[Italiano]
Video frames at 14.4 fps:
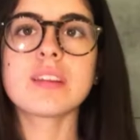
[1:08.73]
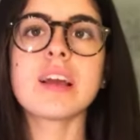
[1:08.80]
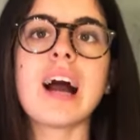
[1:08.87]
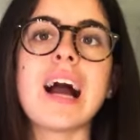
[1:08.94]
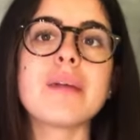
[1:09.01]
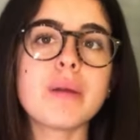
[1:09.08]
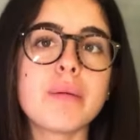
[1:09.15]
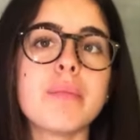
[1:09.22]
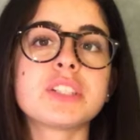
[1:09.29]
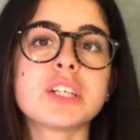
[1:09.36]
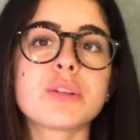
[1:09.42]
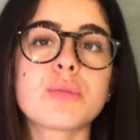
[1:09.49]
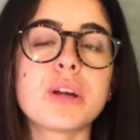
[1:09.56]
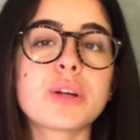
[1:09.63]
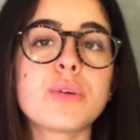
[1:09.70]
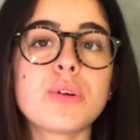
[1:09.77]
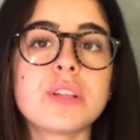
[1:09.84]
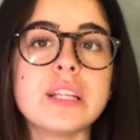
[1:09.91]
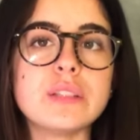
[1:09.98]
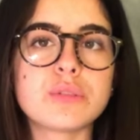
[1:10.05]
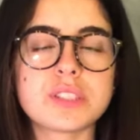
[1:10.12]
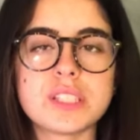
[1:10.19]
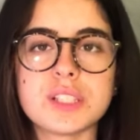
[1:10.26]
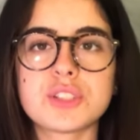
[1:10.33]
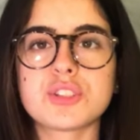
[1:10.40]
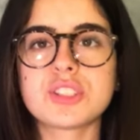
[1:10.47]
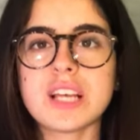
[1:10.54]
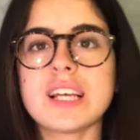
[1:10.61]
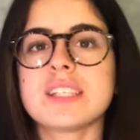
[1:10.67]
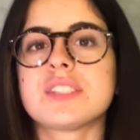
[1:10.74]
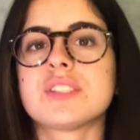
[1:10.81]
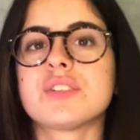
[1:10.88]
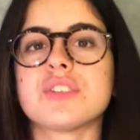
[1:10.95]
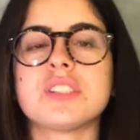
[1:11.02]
Hai mai baciato qualcuno del tuo stesso sesso?